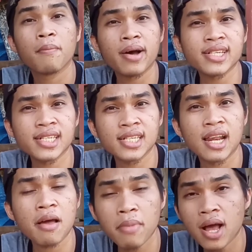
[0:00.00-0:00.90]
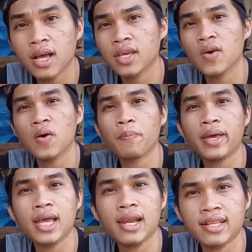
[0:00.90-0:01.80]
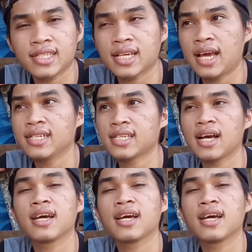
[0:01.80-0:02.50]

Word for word: mas lamang yung pellets kaysa